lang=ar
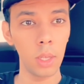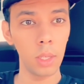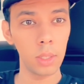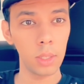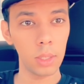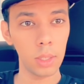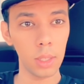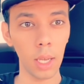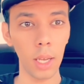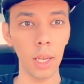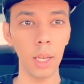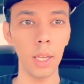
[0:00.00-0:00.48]

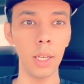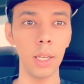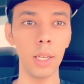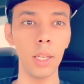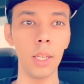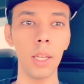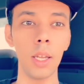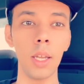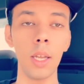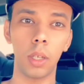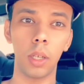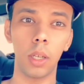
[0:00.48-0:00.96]
صح
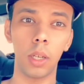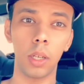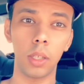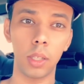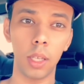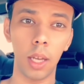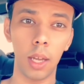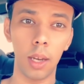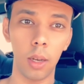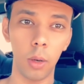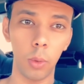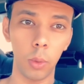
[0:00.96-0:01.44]

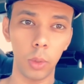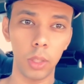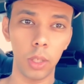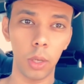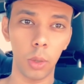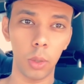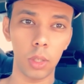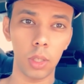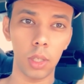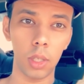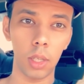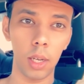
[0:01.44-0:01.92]
الرسالة اللي ودي
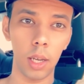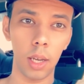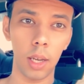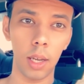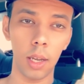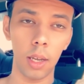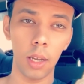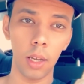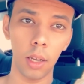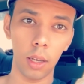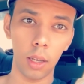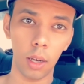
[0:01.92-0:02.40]
أوصلها
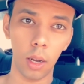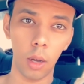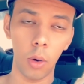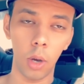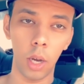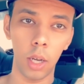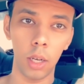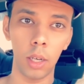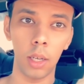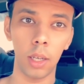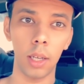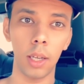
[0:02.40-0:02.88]
اقرأوا
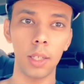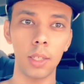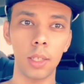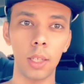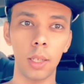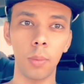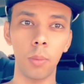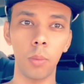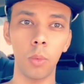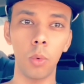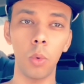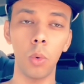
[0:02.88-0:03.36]
عن
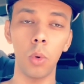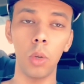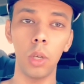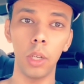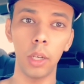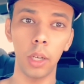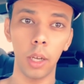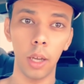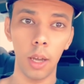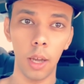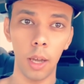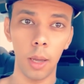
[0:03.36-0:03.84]
القسم
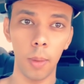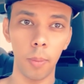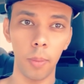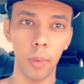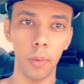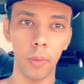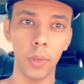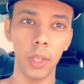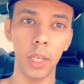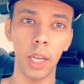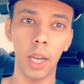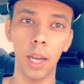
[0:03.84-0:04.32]
والعقاب
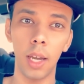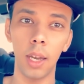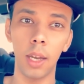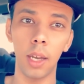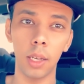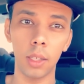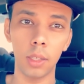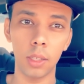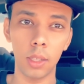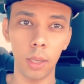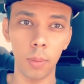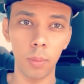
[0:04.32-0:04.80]
في حال
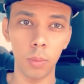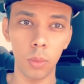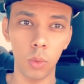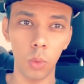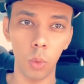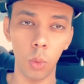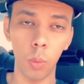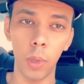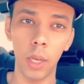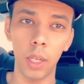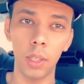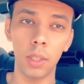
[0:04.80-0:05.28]

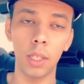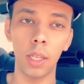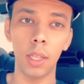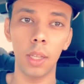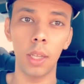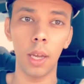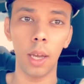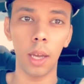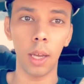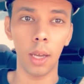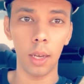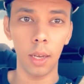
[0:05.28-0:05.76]
أقسمت وبعد
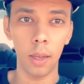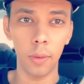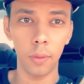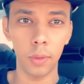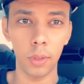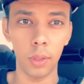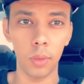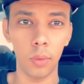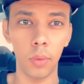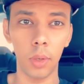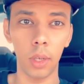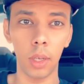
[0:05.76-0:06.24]
كذا
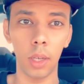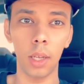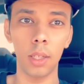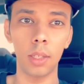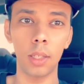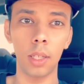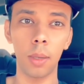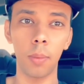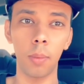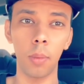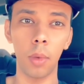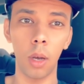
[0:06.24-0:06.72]
أخلفت في
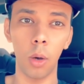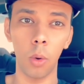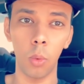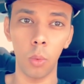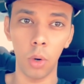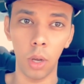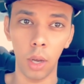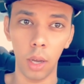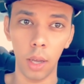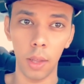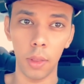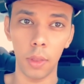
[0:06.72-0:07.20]
القسم أو
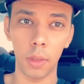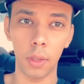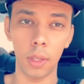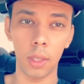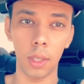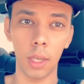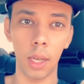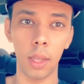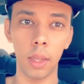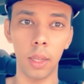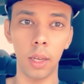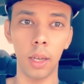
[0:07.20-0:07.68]
نقضت
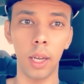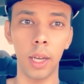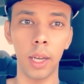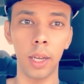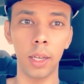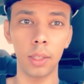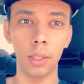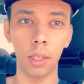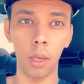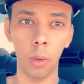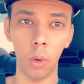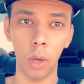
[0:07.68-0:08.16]
هذا
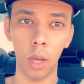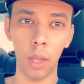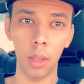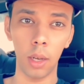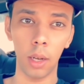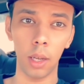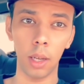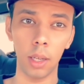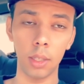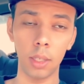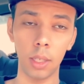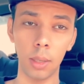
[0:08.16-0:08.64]
العهد أو هذا
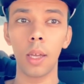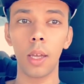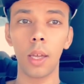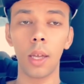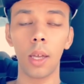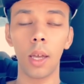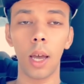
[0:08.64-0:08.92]
القسم